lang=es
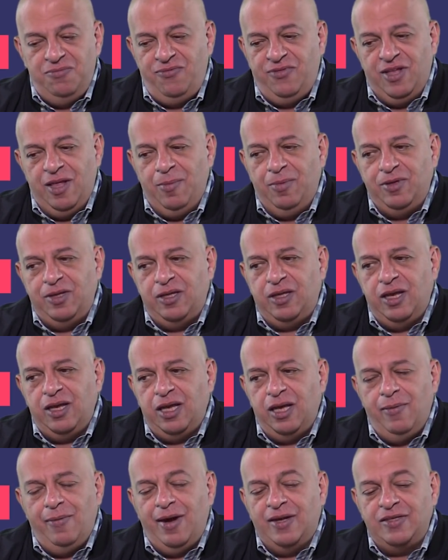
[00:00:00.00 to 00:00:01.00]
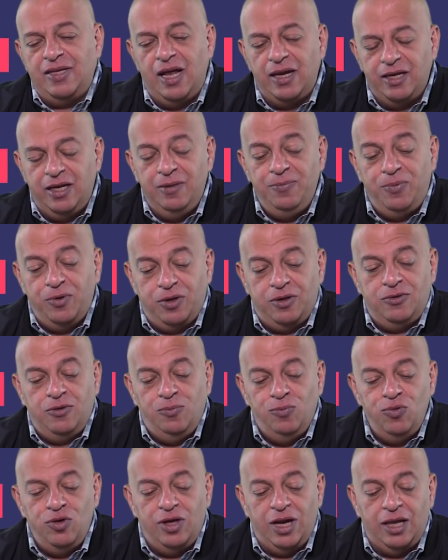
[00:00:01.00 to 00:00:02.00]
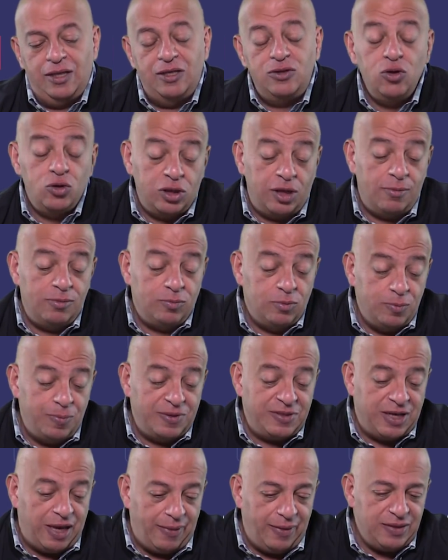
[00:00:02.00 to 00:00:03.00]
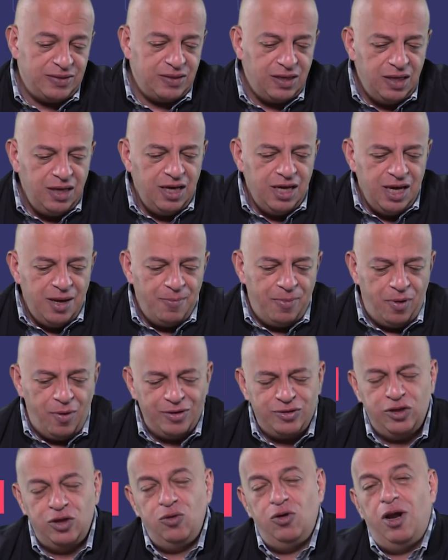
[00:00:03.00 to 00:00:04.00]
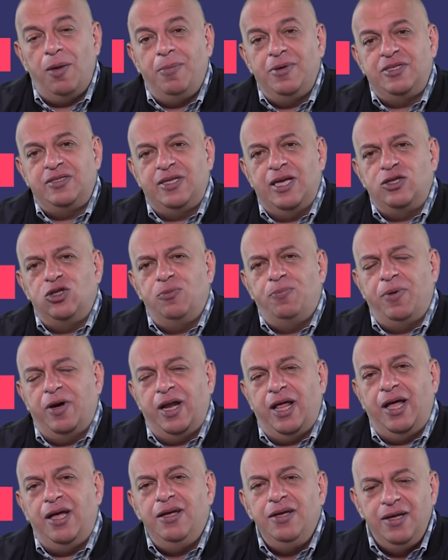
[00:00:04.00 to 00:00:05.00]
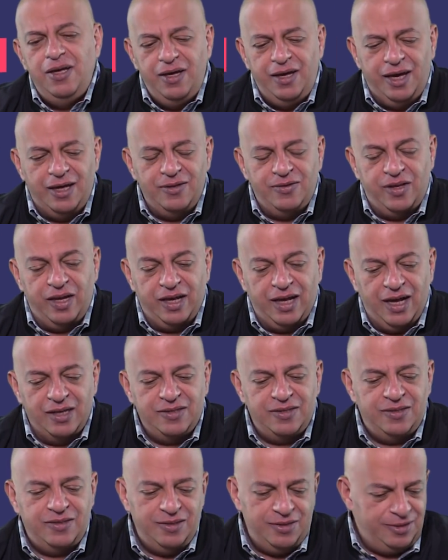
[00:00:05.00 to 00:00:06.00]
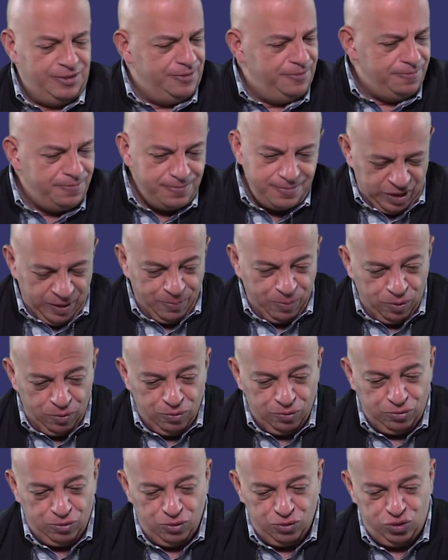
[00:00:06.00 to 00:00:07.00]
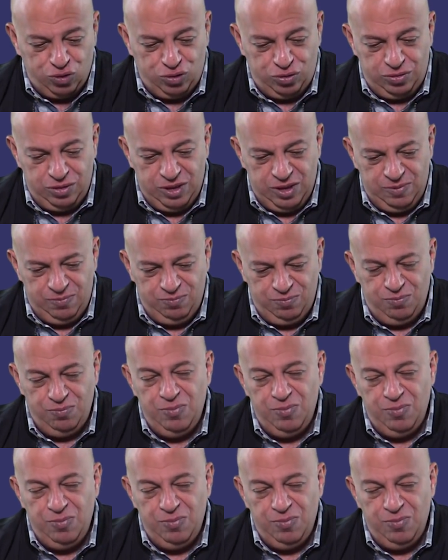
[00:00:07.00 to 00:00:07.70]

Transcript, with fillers: finalmente tiene que llevarlas a alguien porque son muy grandes o tal vez muy pesadas, pero esto seguramente está hecho para entregas de productos eh,